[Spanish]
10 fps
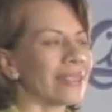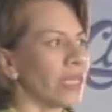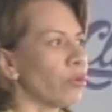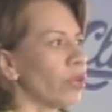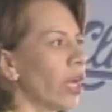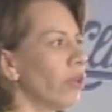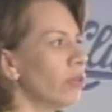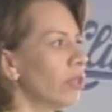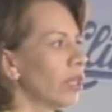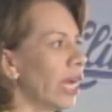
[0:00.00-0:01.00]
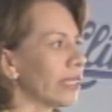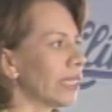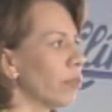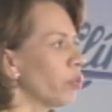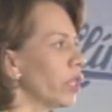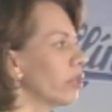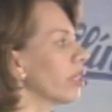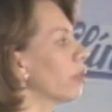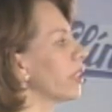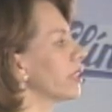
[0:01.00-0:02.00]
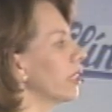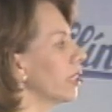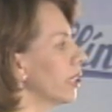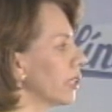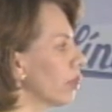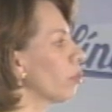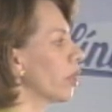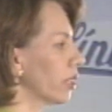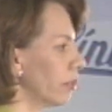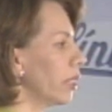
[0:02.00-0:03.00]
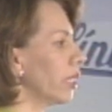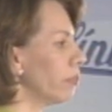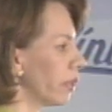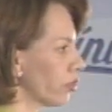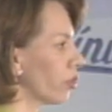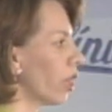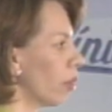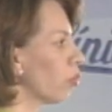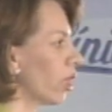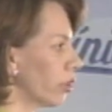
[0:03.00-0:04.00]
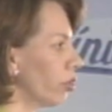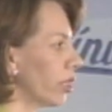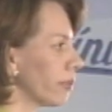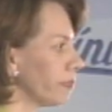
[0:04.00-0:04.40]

asegurado hasta el momento en que el paciente se convierte en persona ambulatoria,